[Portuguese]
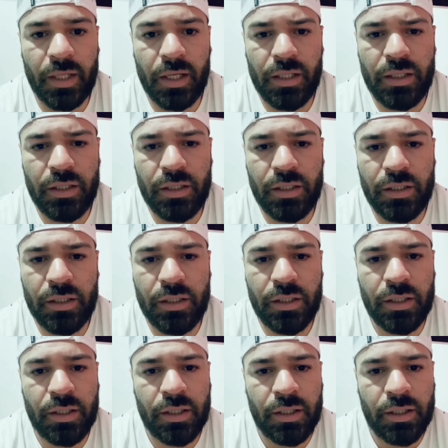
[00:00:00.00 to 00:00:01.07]
E,
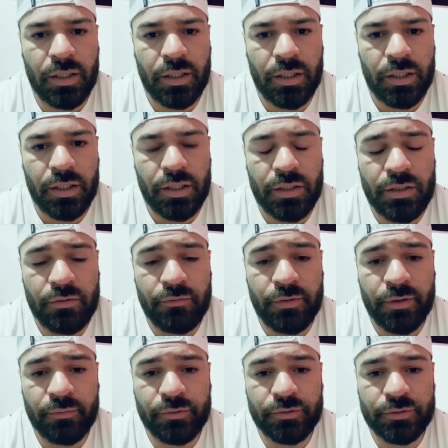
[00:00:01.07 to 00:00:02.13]
e,
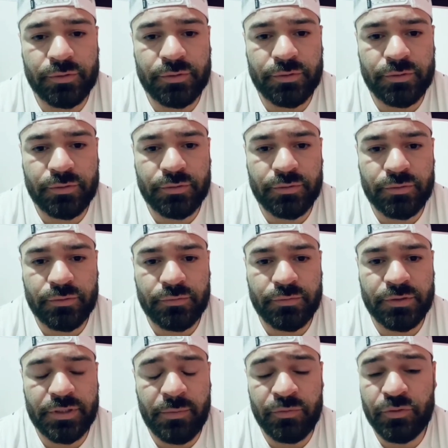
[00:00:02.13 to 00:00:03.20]
tivemos,
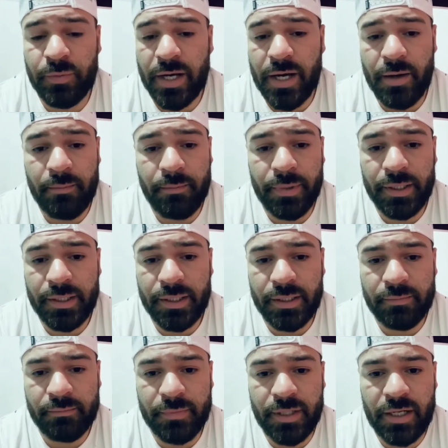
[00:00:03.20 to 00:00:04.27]
fizemos uma
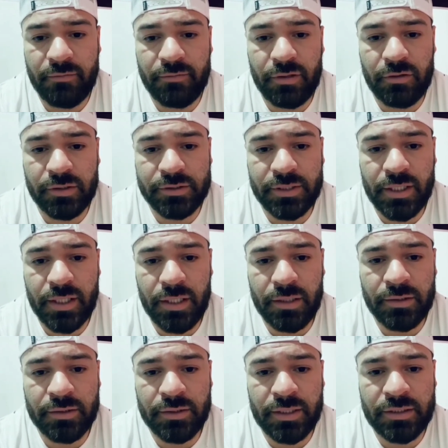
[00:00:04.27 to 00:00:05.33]
campanha maravilhosa naquele
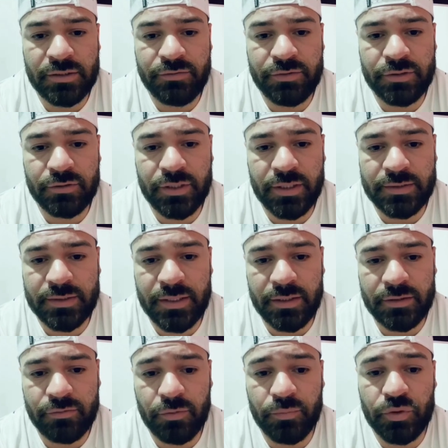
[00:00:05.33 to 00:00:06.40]
ano na divisão de
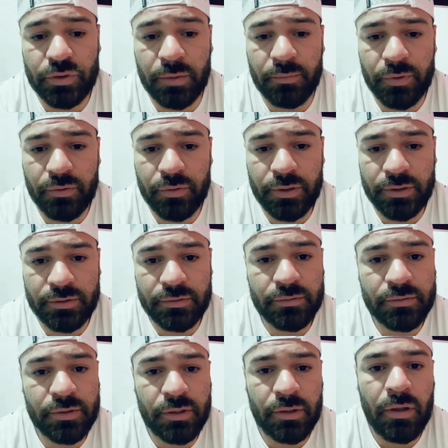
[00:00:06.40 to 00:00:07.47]
acesso, fomos campeões,
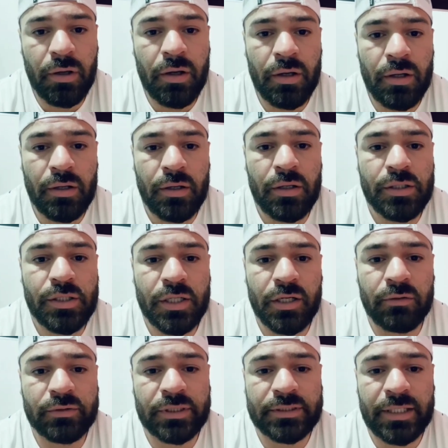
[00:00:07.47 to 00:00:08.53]

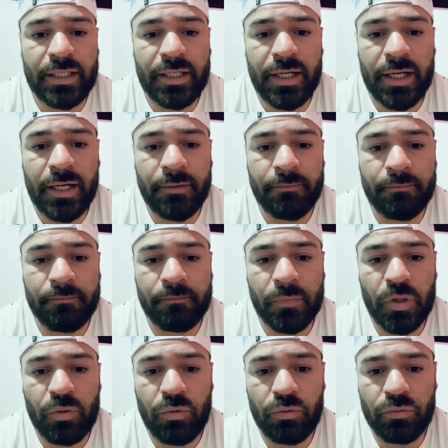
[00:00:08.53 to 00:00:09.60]
chegamos à Série A
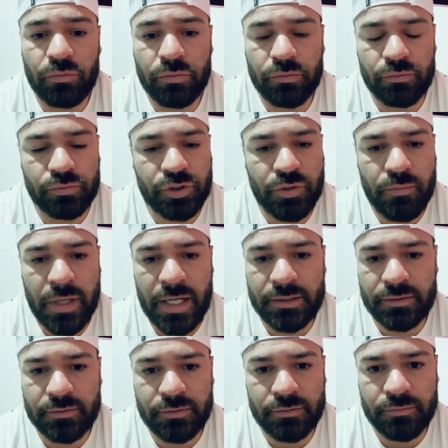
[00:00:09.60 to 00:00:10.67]
com um
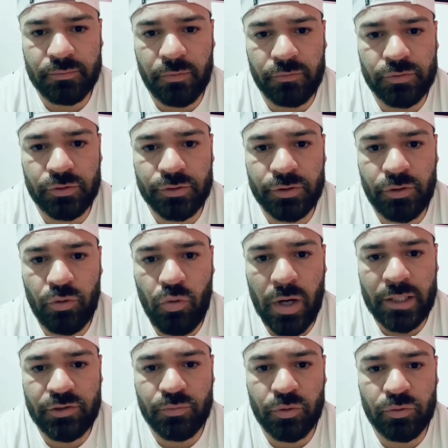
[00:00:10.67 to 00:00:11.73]
timaço que o professor Ciro
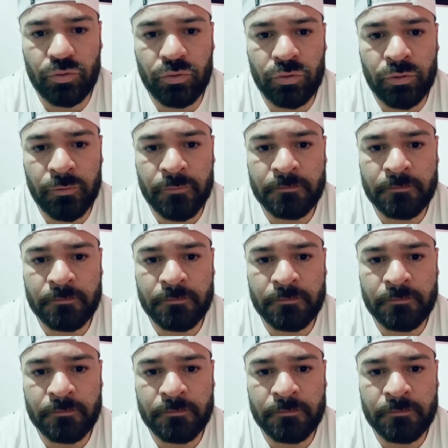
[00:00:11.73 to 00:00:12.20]
Quadros montou.